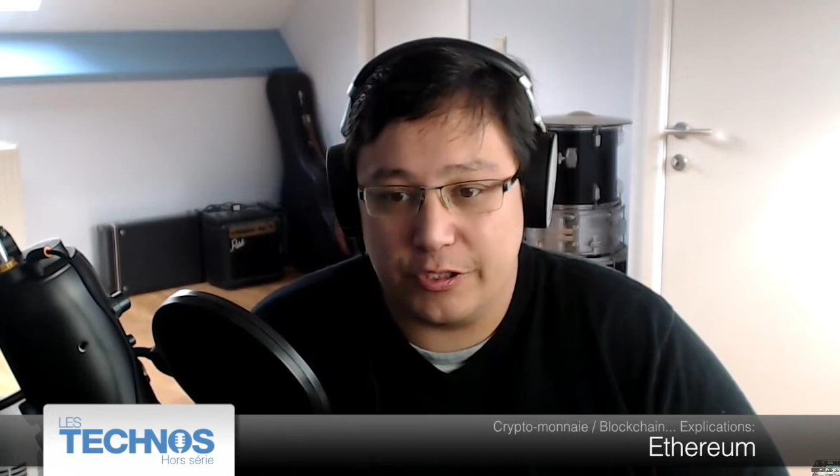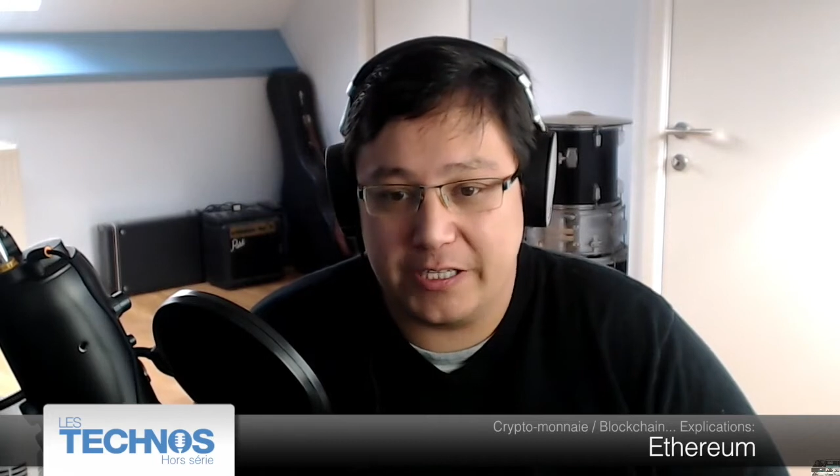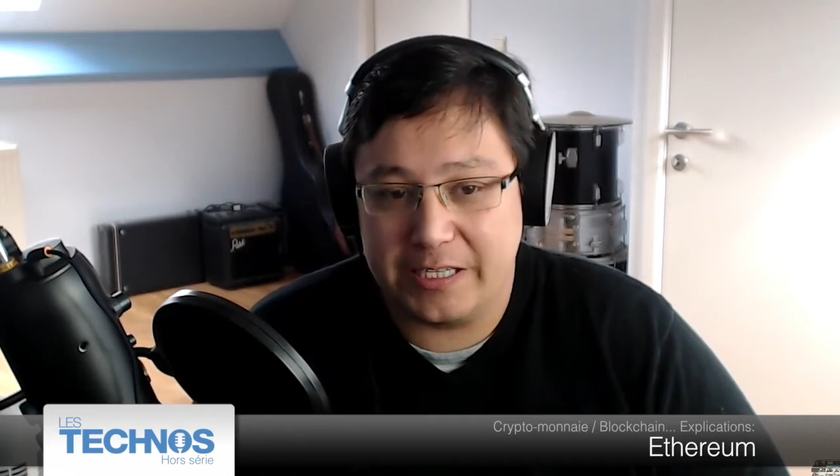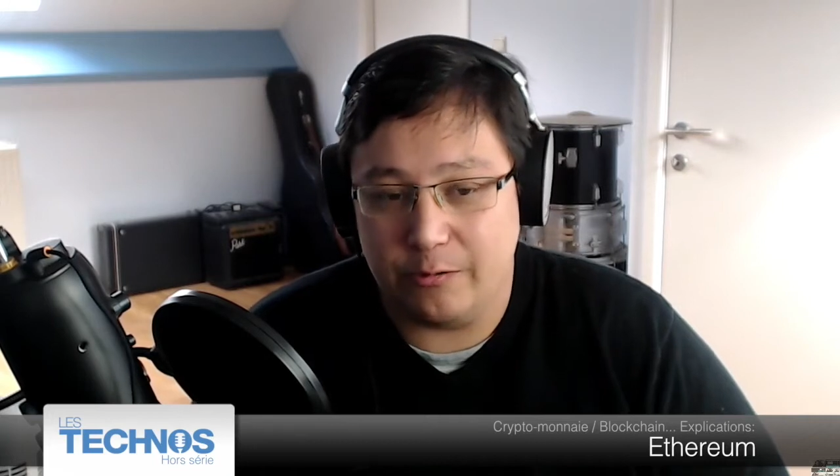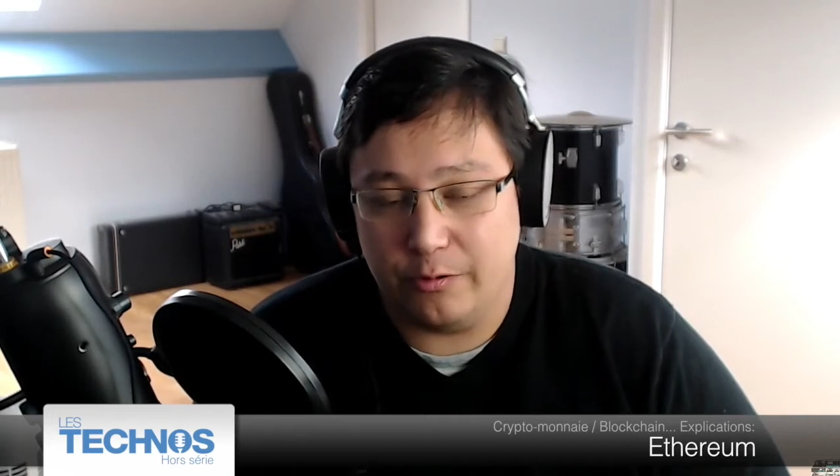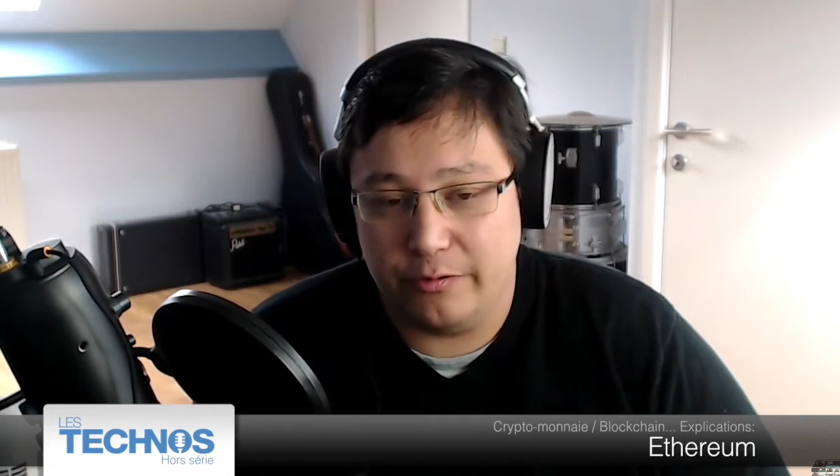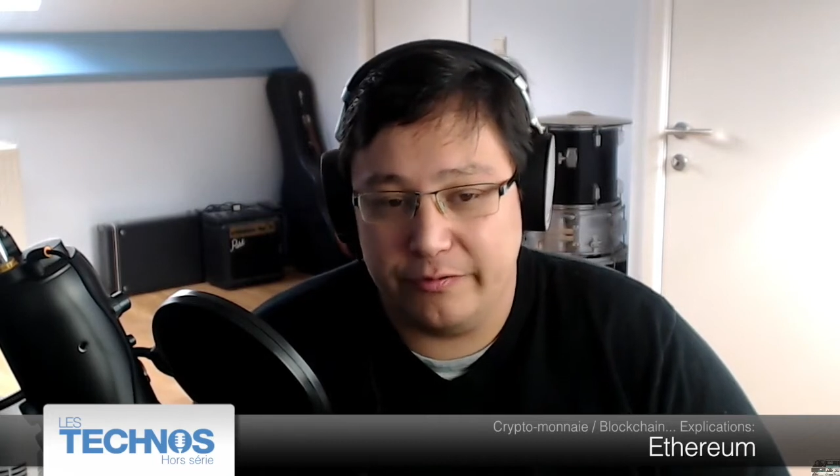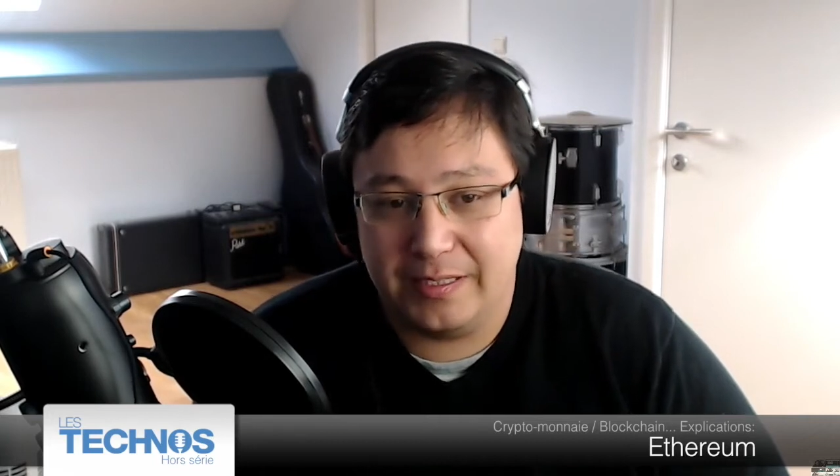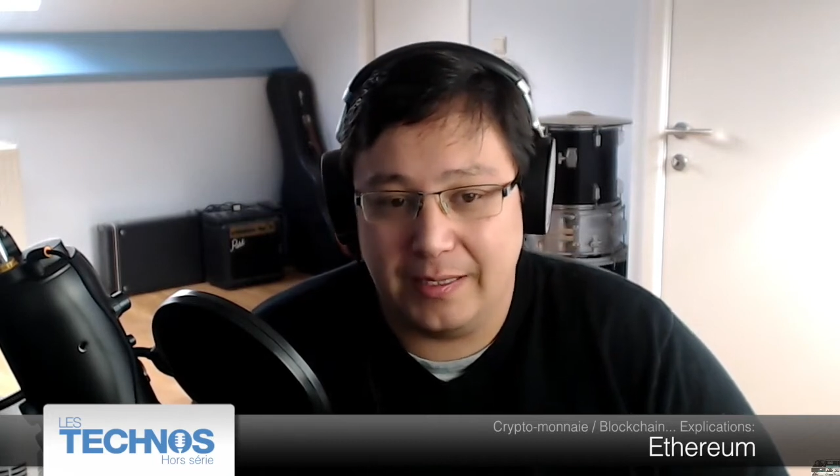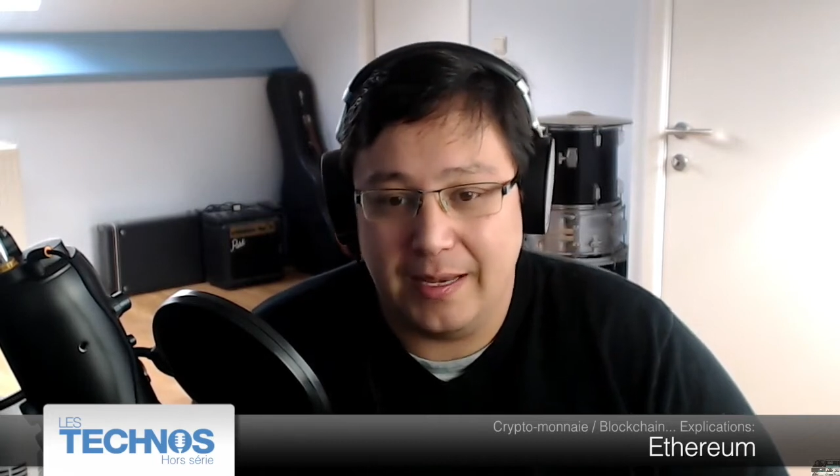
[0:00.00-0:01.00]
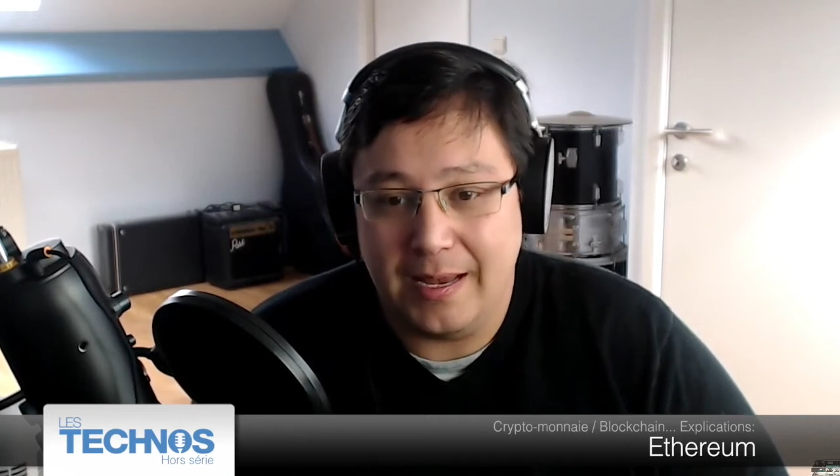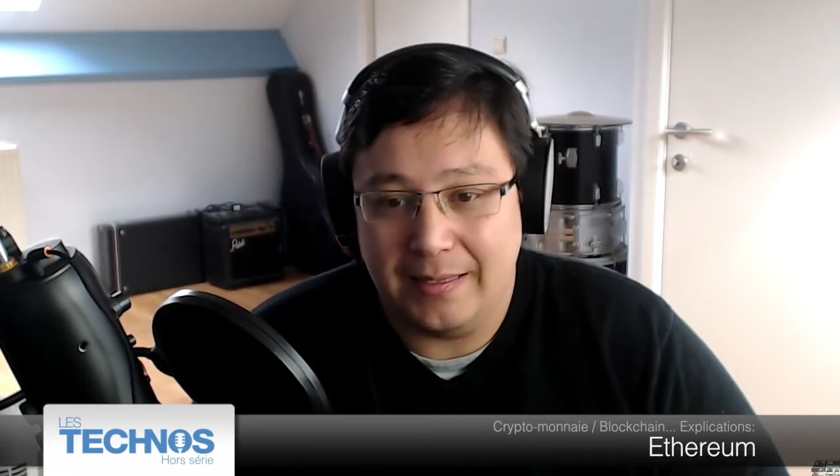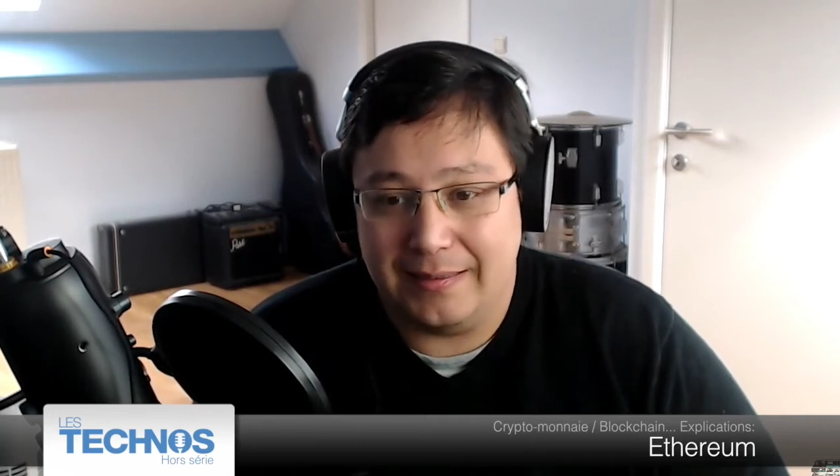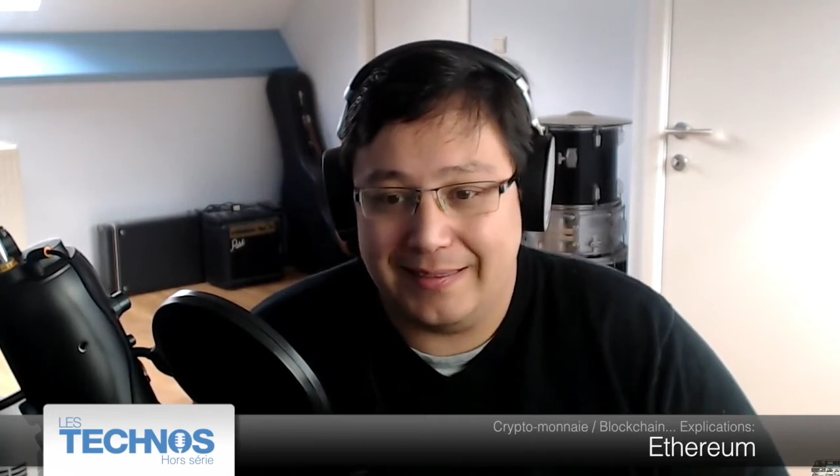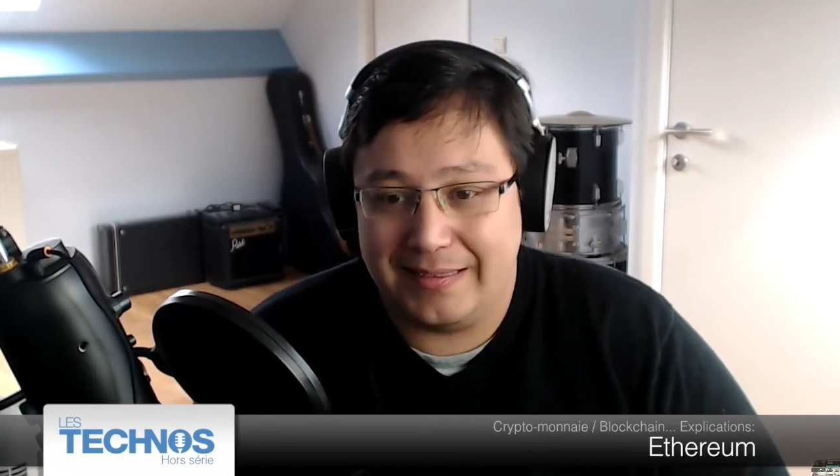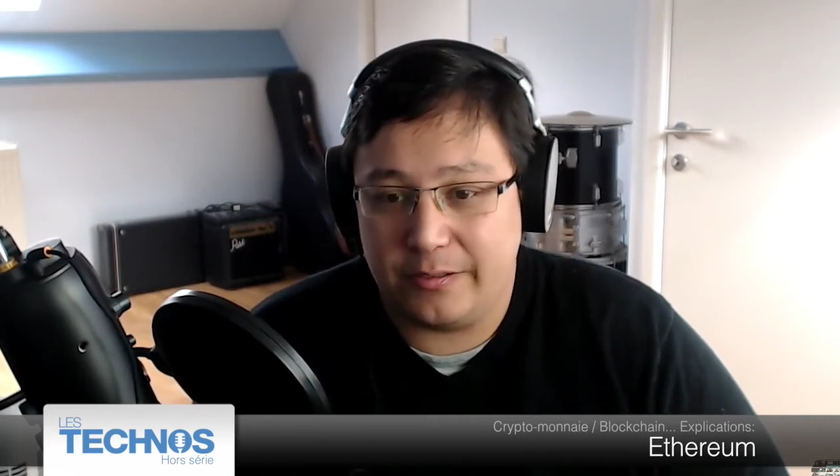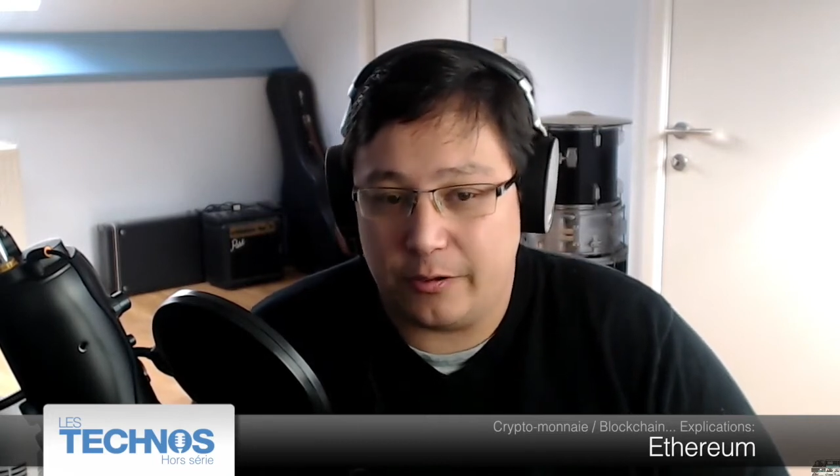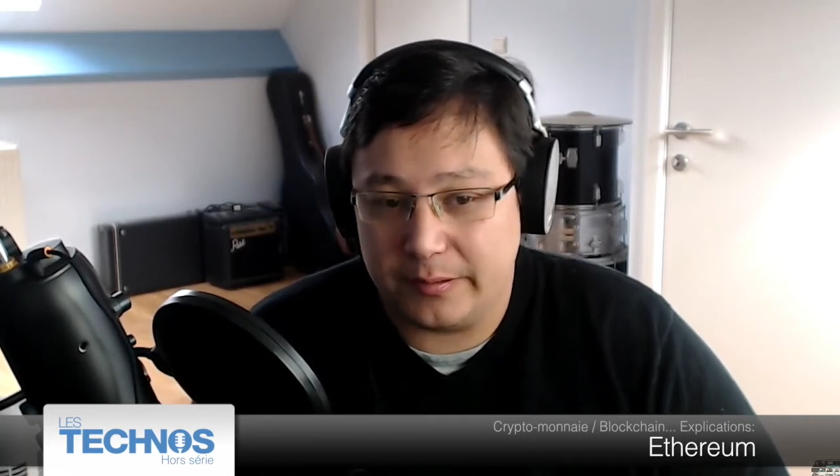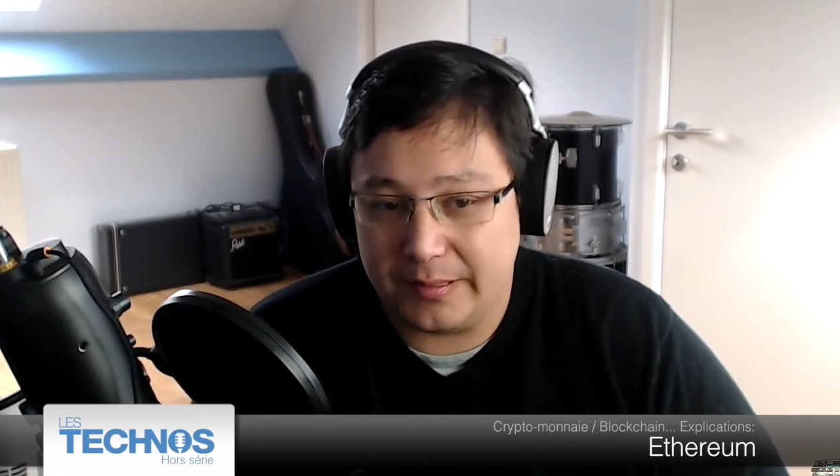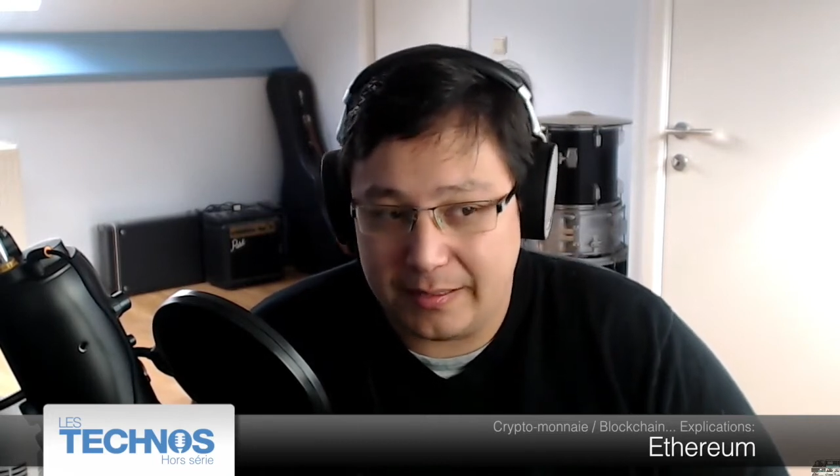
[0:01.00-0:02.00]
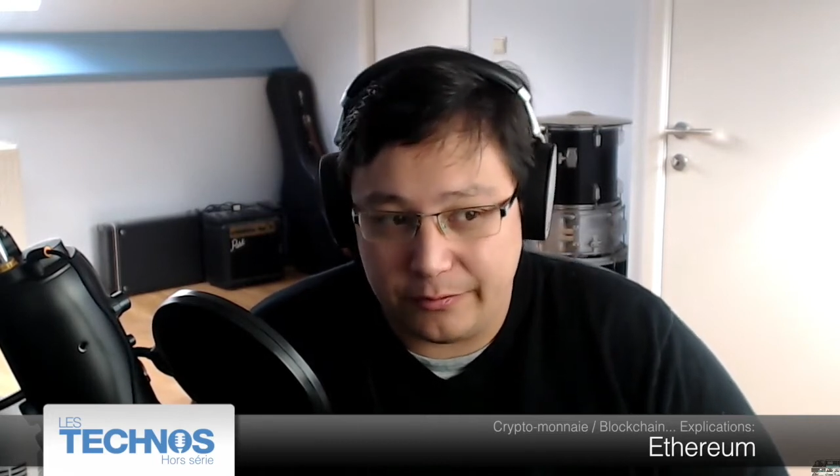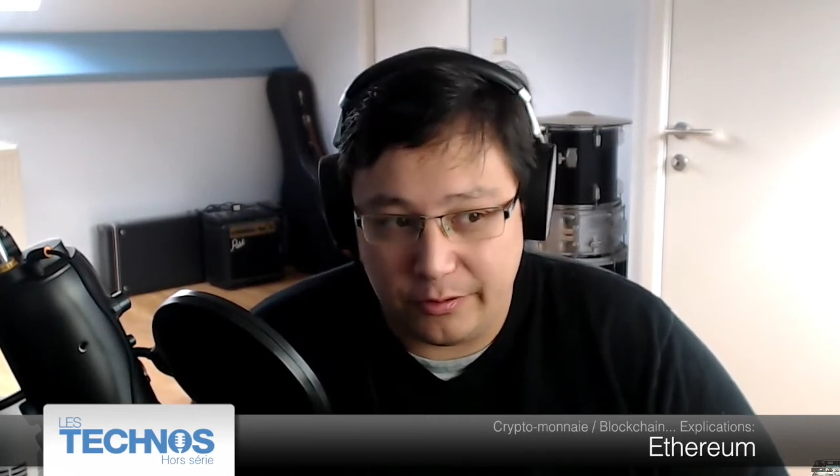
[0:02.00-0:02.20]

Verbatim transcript: qui ont levé des centaines de